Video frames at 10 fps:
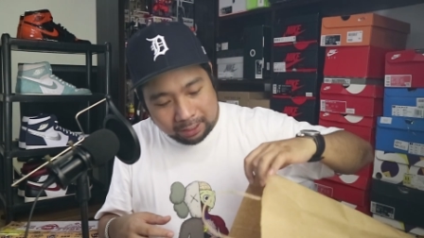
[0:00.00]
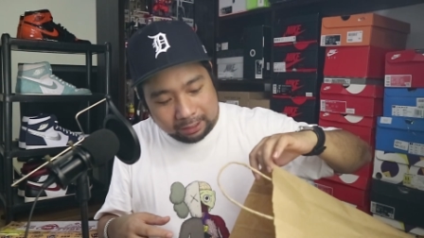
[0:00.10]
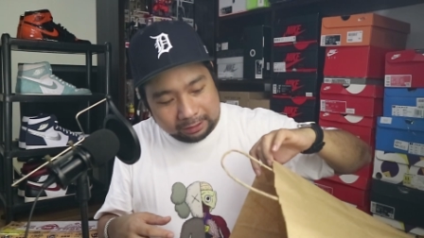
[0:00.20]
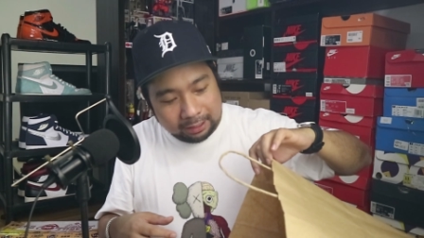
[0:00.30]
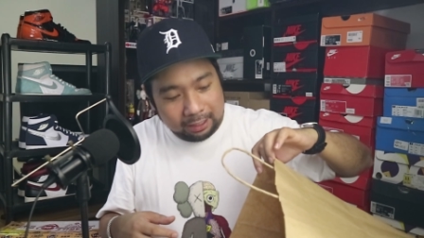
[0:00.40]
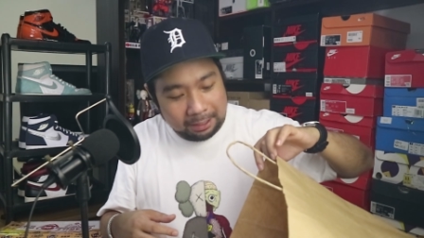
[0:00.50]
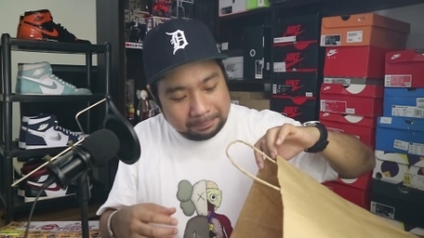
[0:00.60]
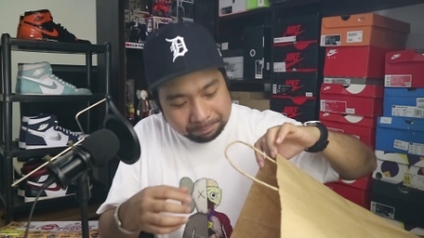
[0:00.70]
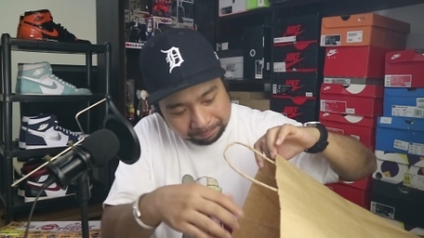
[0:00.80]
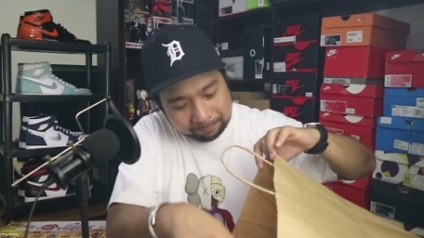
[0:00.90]
At
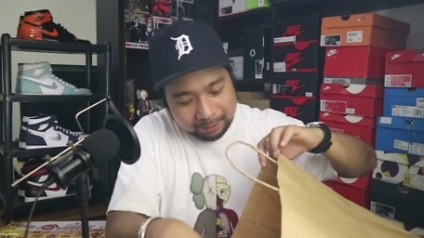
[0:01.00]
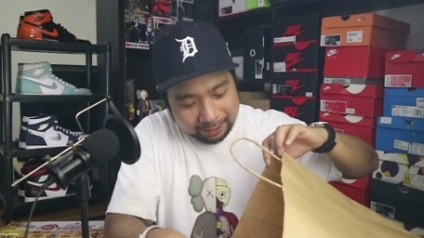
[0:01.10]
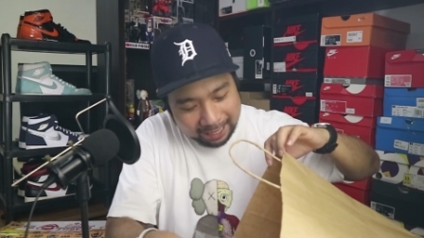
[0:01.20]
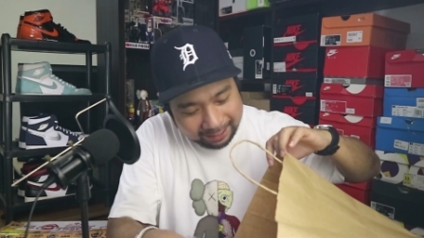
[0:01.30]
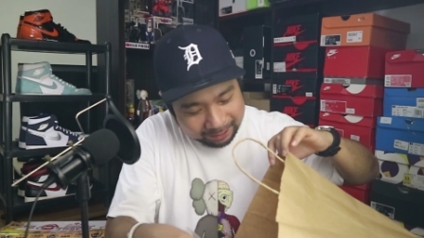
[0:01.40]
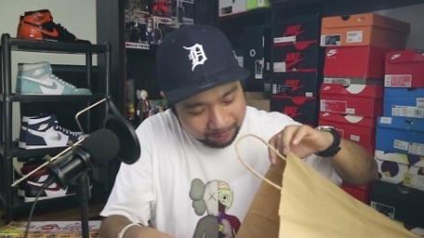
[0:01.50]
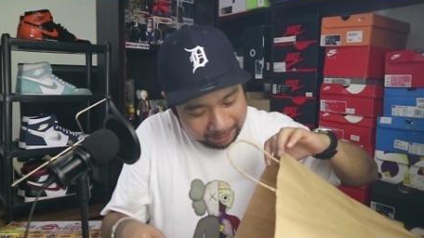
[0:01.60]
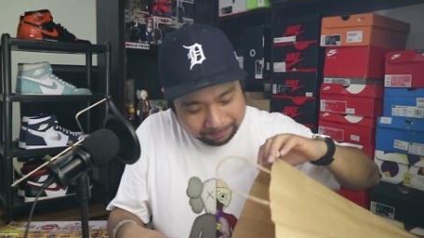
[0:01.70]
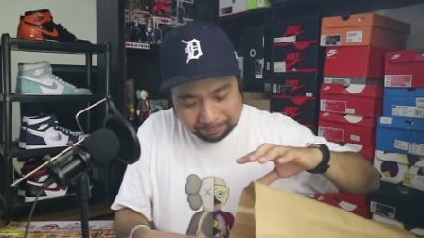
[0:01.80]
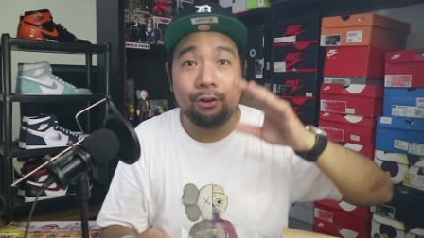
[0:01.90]
uh, Ayan, eto na.